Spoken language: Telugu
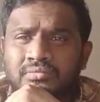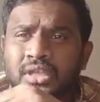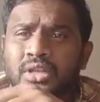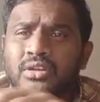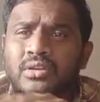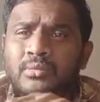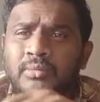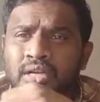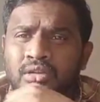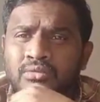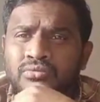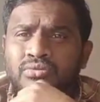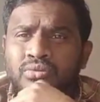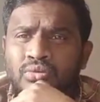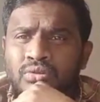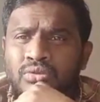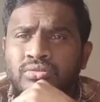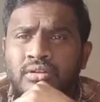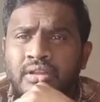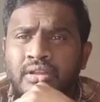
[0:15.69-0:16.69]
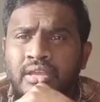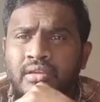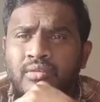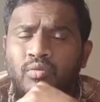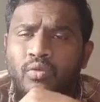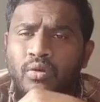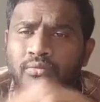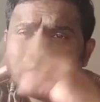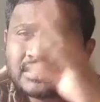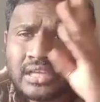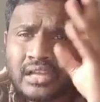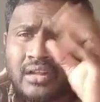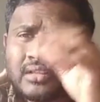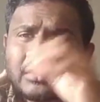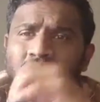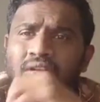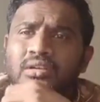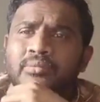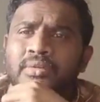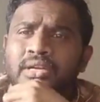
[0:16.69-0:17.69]
తెలుగు మీడియం స్కూల్స్ ఉన్నాయి ఒబిసాలో
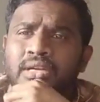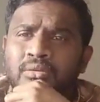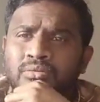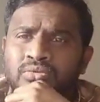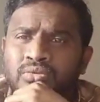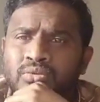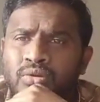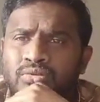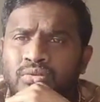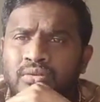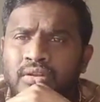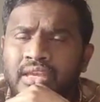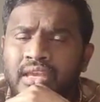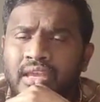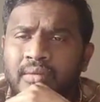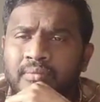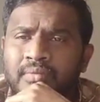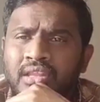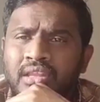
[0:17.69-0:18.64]
తెలుగు మీడియం స్కూల్స్ ఉన్నాయి